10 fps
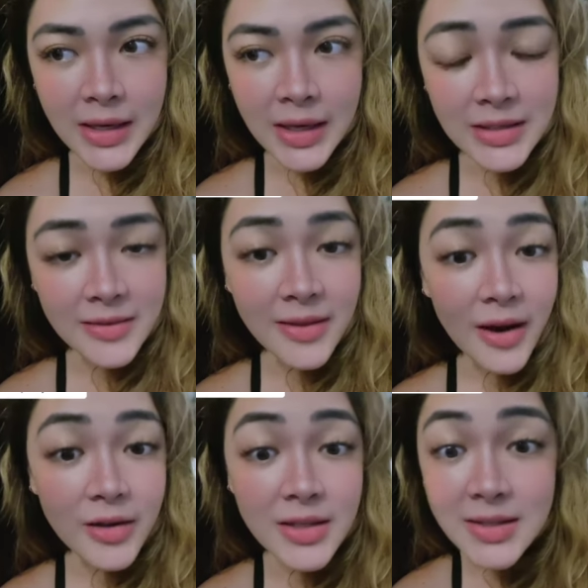it's
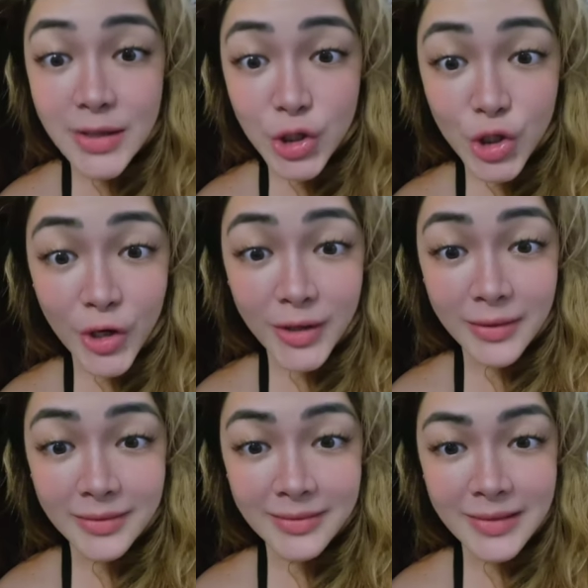their
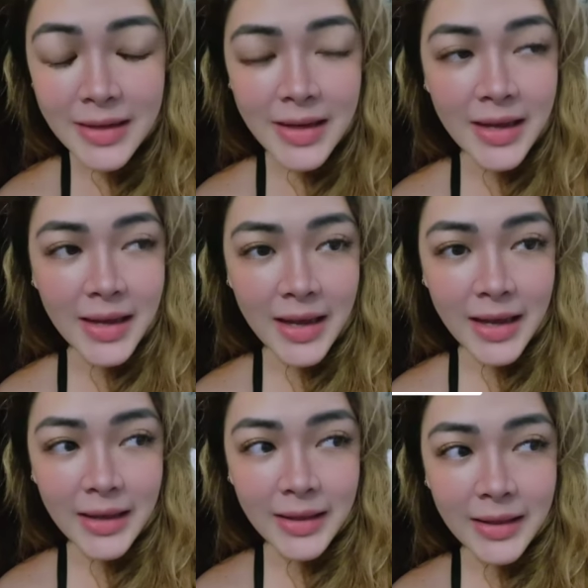decision
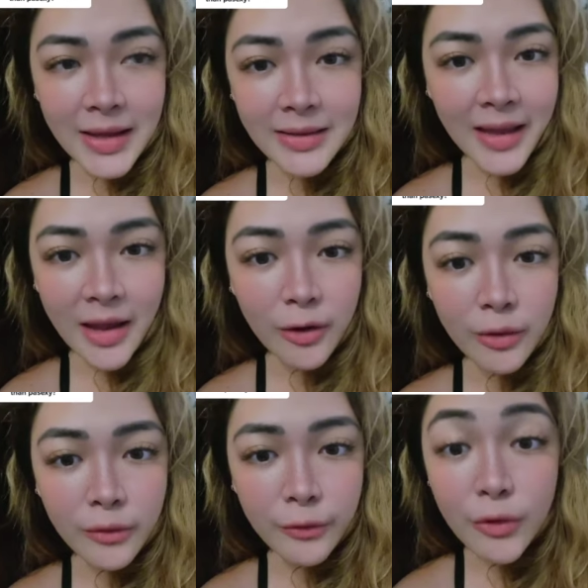and they take
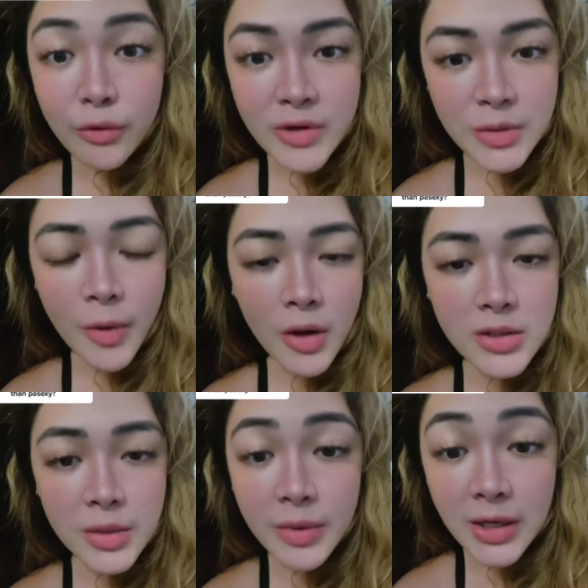full
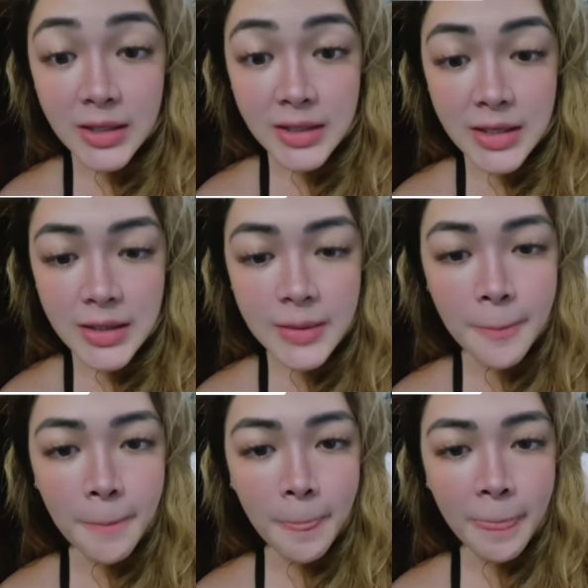responsibility
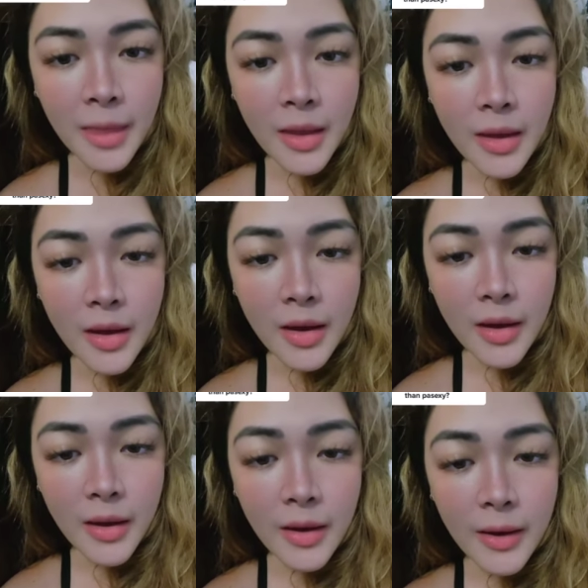
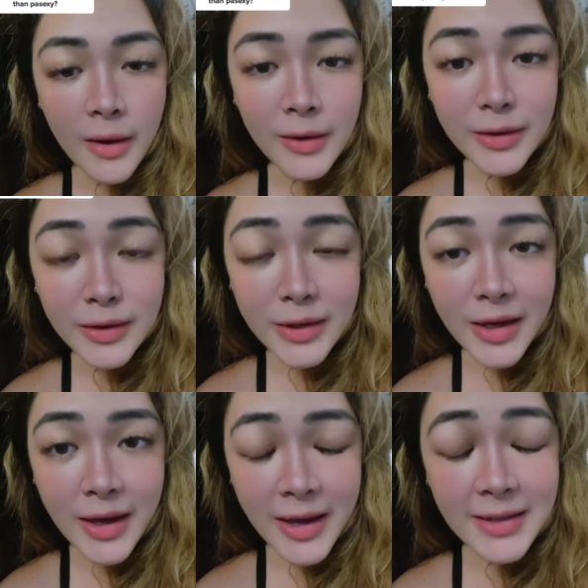uh,
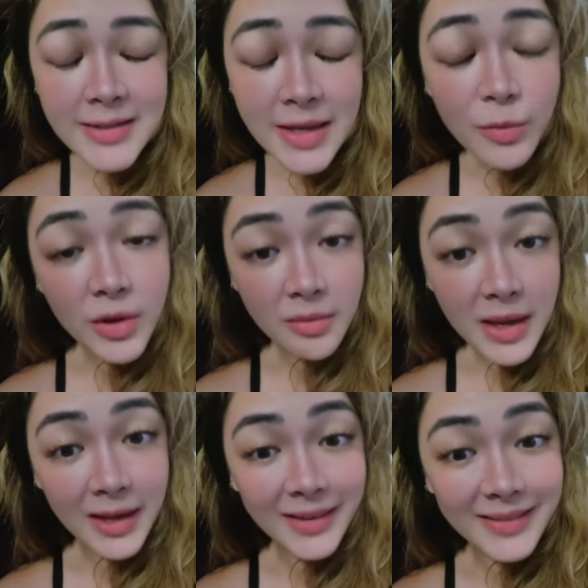and same with
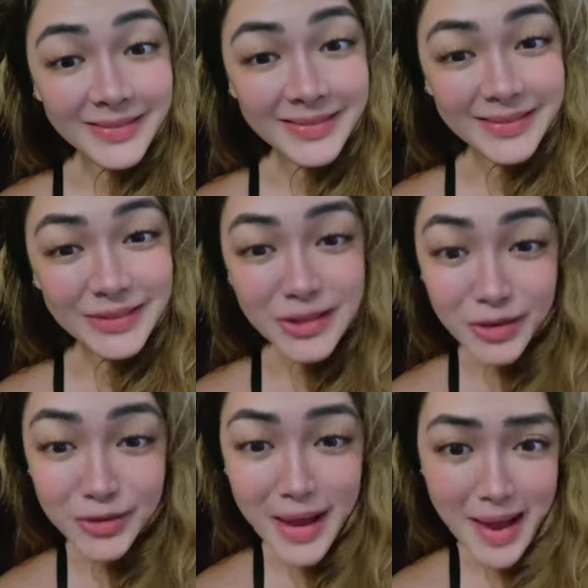me. So,
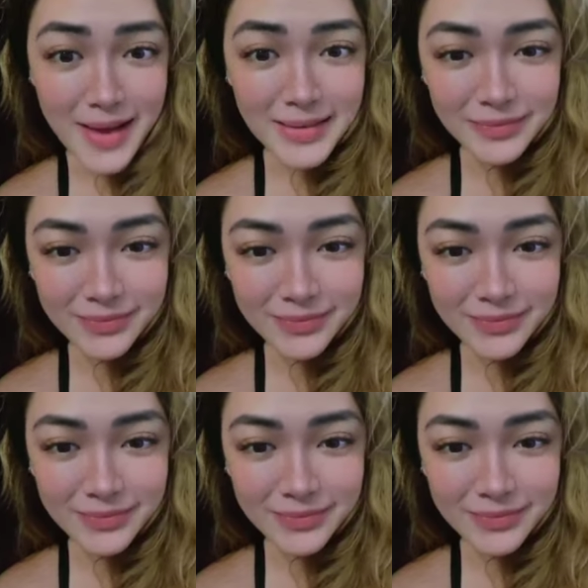yeah.